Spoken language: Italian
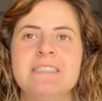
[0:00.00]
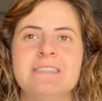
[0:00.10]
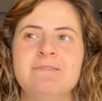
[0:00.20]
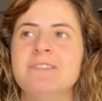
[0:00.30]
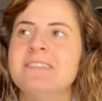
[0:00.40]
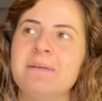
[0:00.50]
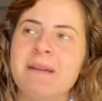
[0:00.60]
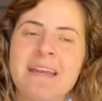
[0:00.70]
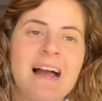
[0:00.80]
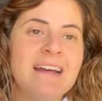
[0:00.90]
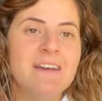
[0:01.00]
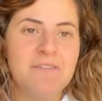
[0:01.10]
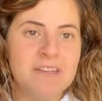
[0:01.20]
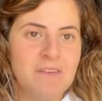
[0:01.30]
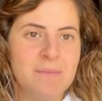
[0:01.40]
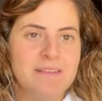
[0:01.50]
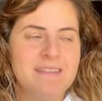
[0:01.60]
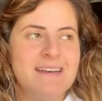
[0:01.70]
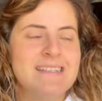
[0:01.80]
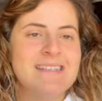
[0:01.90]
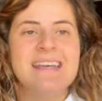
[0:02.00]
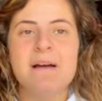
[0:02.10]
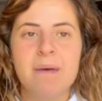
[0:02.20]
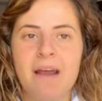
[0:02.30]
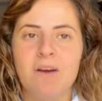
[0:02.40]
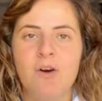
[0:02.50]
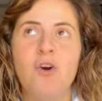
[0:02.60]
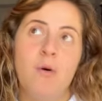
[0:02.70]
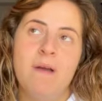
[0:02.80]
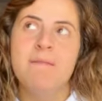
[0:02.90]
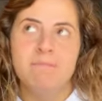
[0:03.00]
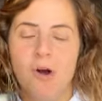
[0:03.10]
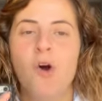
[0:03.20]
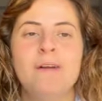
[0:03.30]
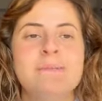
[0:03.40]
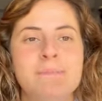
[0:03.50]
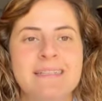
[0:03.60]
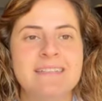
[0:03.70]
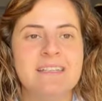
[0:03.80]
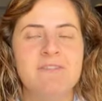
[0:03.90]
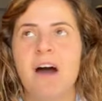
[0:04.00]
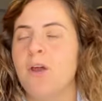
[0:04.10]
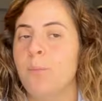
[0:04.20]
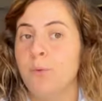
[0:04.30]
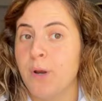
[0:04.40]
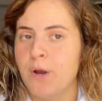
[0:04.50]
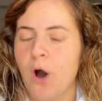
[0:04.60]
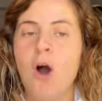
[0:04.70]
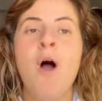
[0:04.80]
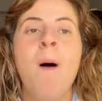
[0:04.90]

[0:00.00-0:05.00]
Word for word: eh, non saprei neanche effettivamente se chiamarlo come ho in mente di fare oppure no